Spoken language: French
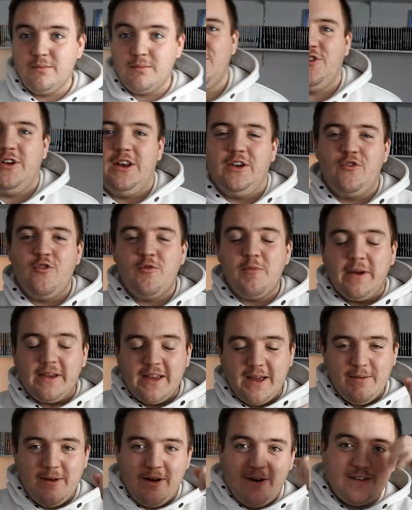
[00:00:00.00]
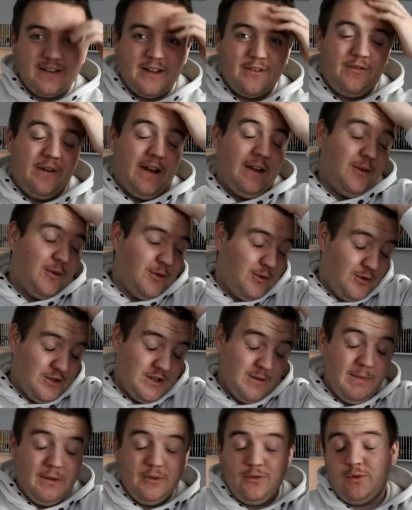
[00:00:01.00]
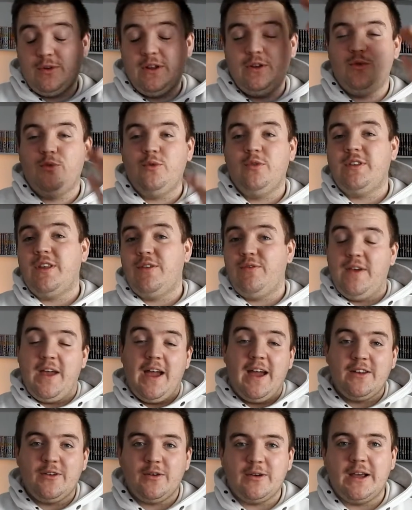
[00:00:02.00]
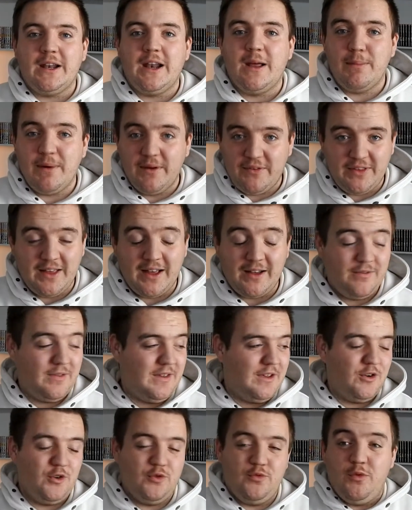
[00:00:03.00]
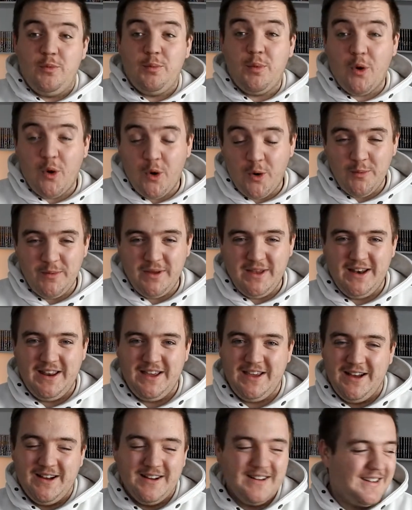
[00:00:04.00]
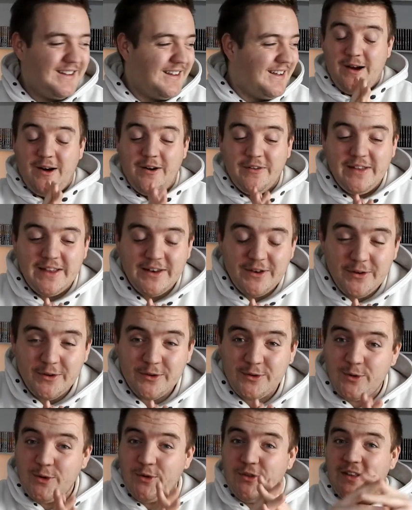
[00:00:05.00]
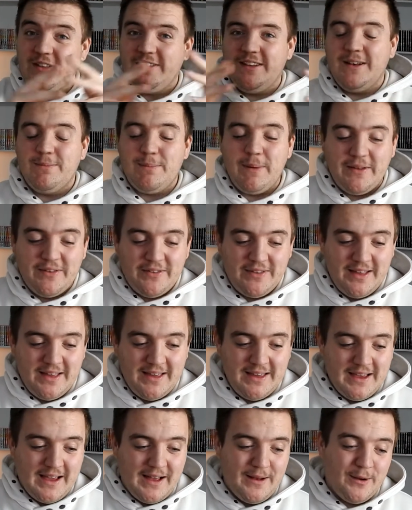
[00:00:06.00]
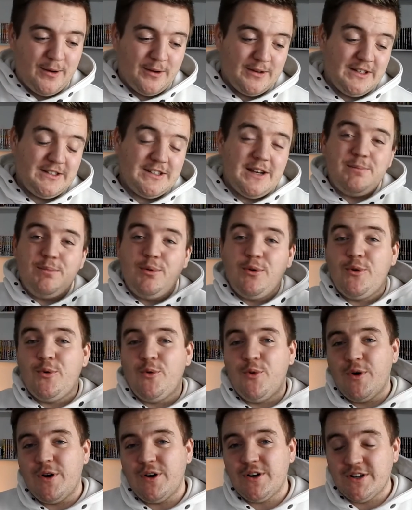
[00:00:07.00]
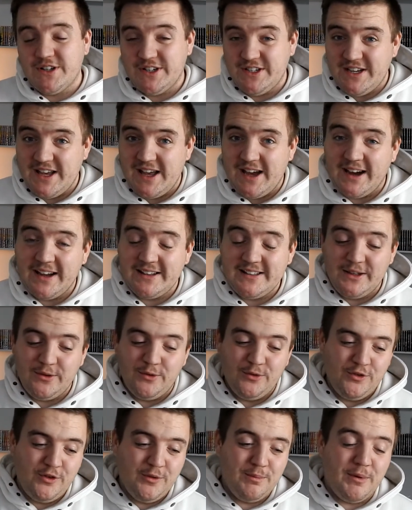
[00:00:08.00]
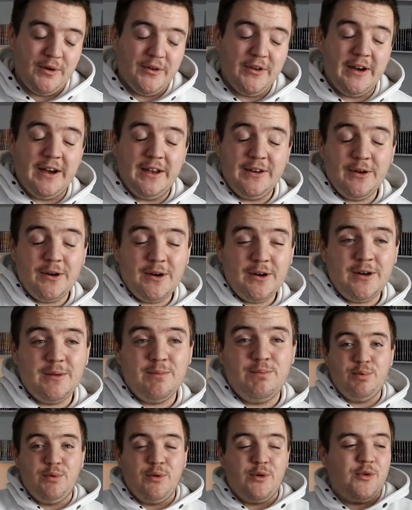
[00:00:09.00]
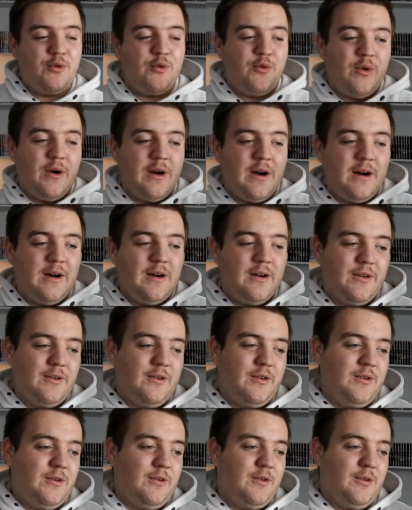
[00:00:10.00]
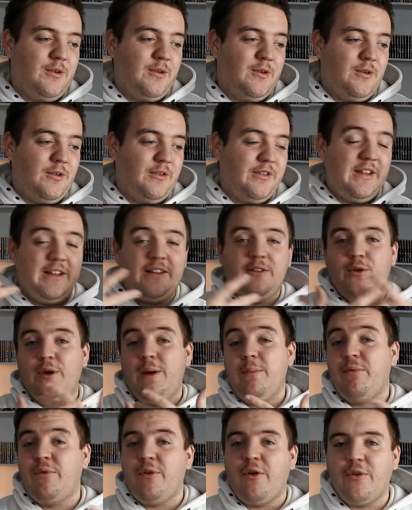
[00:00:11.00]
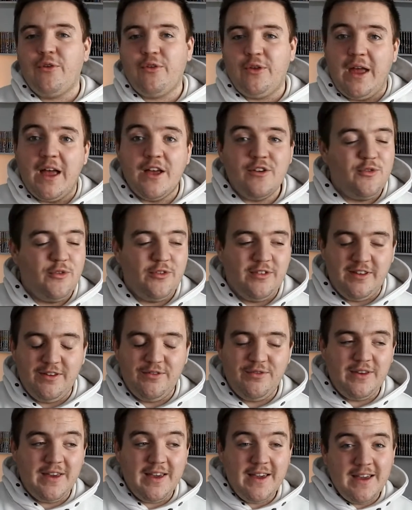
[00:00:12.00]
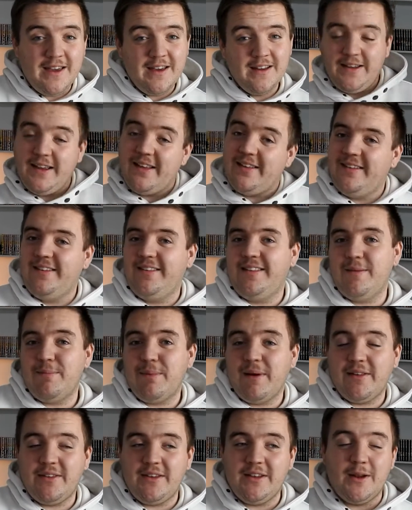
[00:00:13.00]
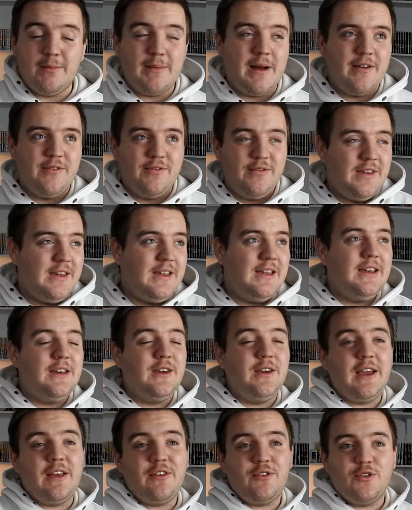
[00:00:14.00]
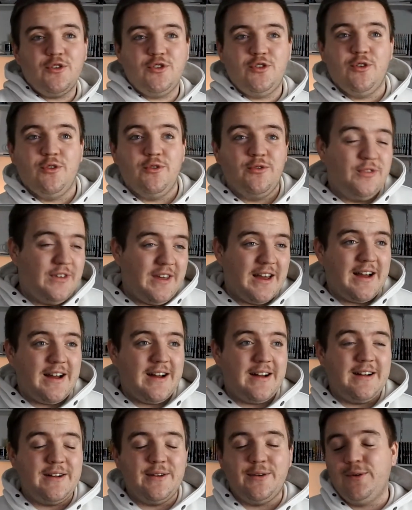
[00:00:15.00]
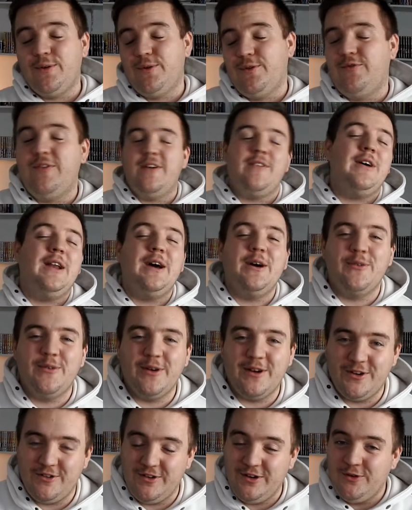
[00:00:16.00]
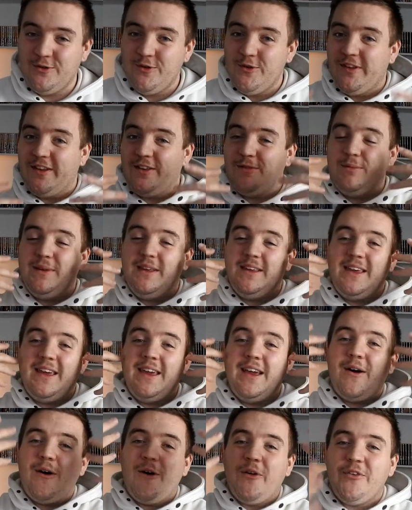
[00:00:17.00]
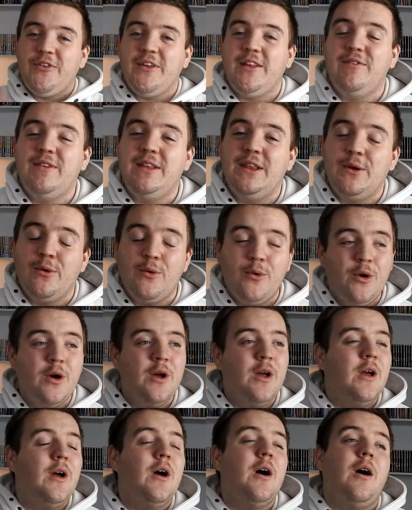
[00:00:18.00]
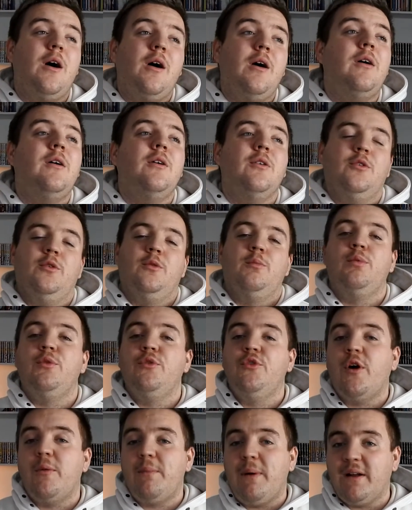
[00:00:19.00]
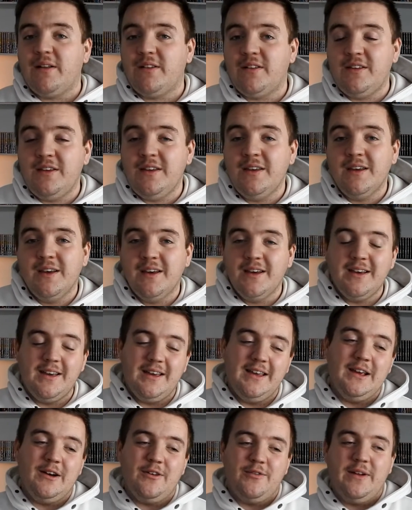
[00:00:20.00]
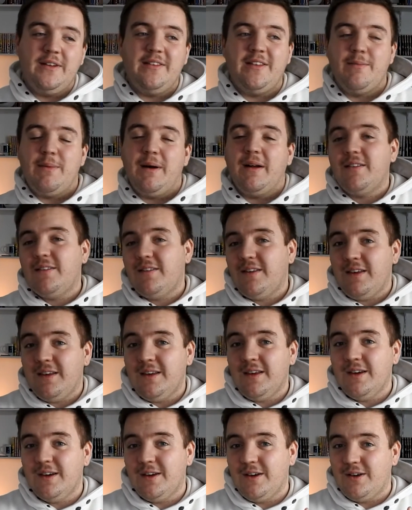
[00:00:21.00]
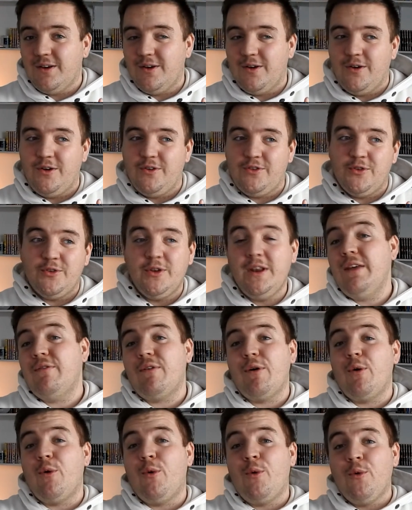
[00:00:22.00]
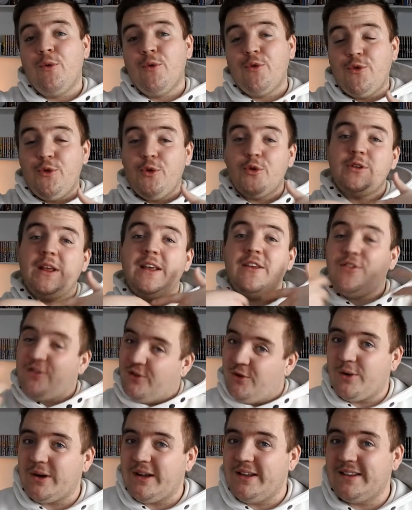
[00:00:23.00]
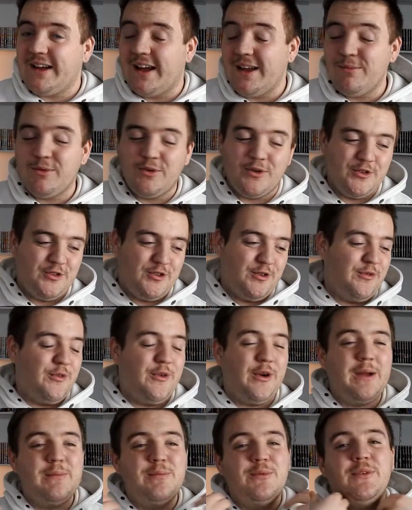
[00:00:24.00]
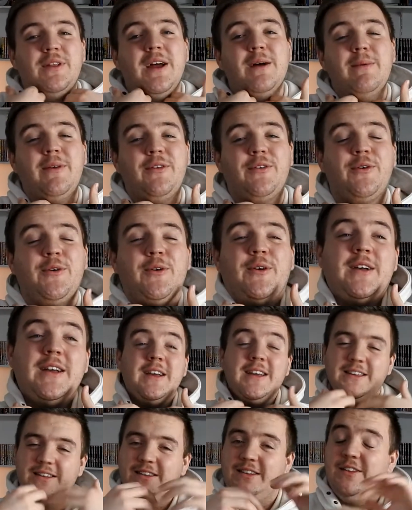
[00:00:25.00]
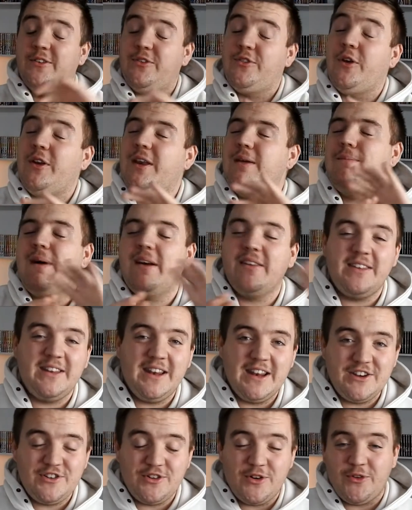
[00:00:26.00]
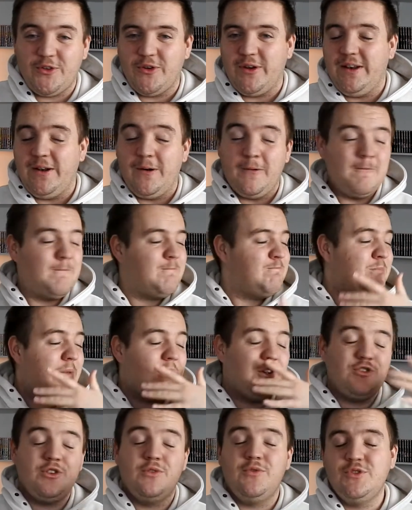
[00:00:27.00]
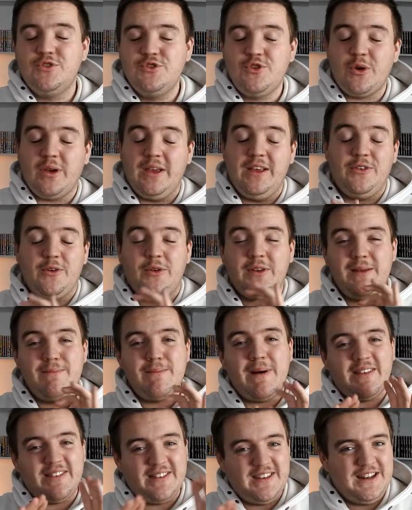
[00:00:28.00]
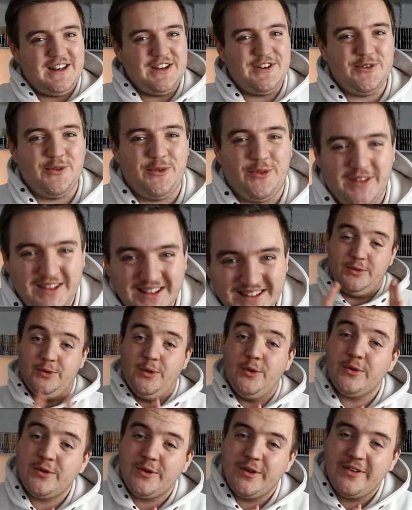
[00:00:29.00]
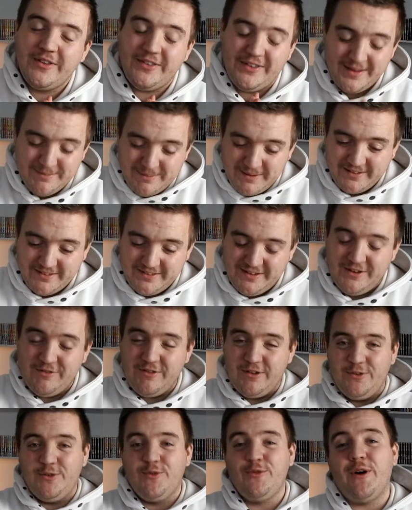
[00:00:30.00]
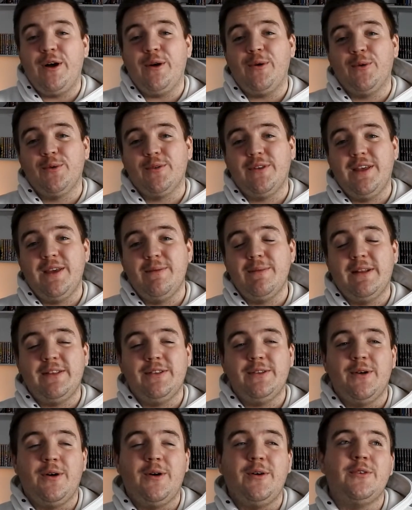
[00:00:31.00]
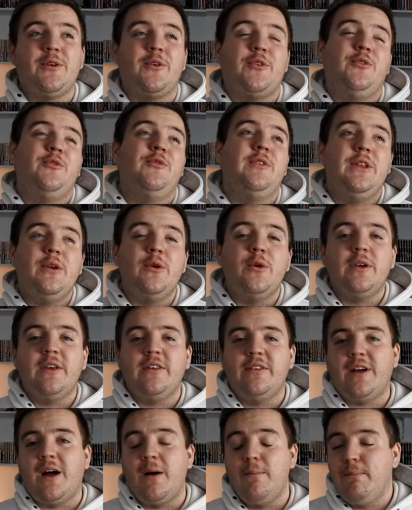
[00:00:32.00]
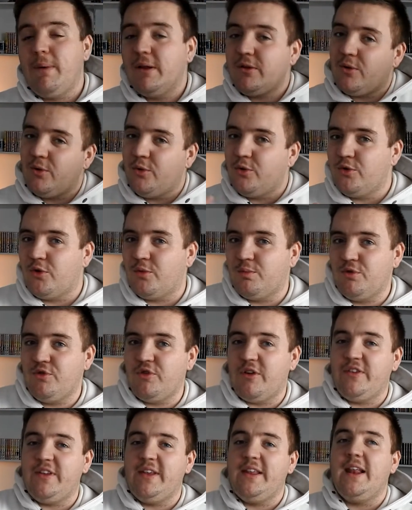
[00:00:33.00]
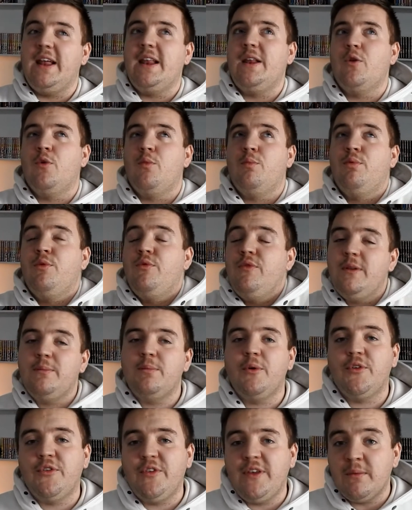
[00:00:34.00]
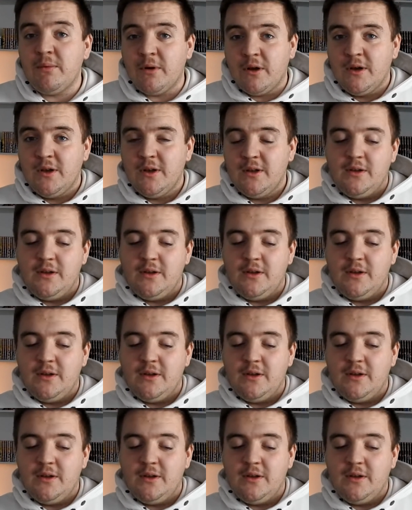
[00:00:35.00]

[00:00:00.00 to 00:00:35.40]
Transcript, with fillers: Je découvre ma caméra, ça fait un an que j'ai pas tourné, du coup ça fait un an qu'elle n'a pas servi, je vous promets les gars. En un an, que s'est-il passé Alors déjà, pourquoi j'ai arrêté YouTube pendant un an Pourquoi euh, cette absence injustifiée Qu'est-ce qui s'est passé dans ma vie Qu'est-ce que je deviens euh, Enfin voilà quoi, je vais tout vous expliquer en cette vidéo, en euh, plusieurs parties. Et en fait, ces parties se délivreront sur des story time que je ferai plus tard parce que il ne s'en est passé des choses en hein, un an. Je vous jure, il s'en est passé des choses. Donc, c'est parti, je vais tout vous raconter maintenant dans une vidéo qui sera pas trop longue non plus. essayé d'aller le plus vite possible.